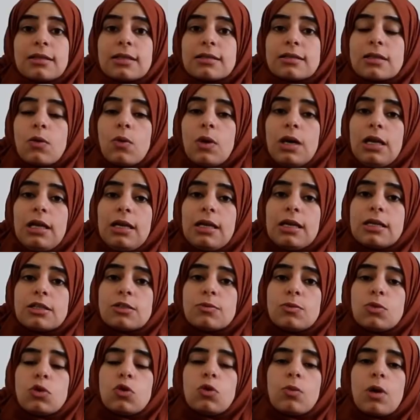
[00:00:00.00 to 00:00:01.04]
تتولد
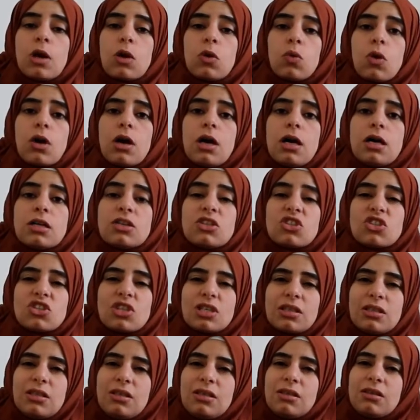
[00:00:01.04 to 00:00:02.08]
منه مخلوقات
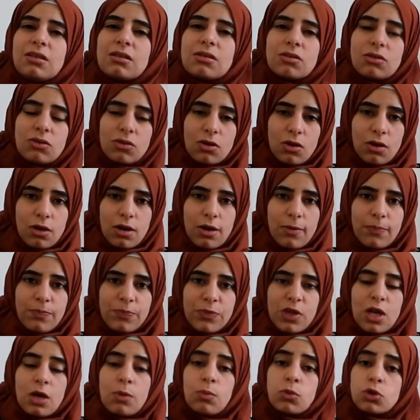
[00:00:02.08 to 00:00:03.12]
شديدة الدقة
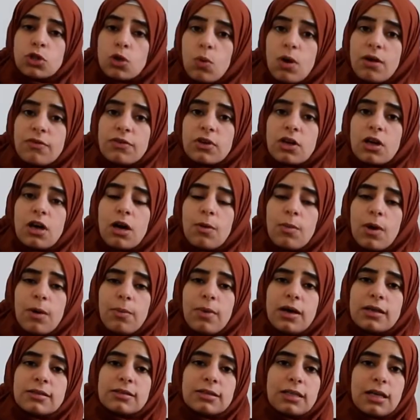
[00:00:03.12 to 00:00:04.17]
متوافقة مع
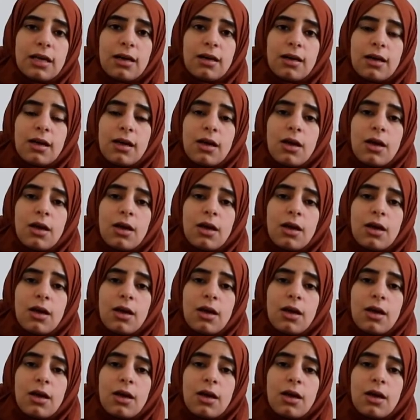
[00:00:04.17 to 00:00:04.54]
بعضها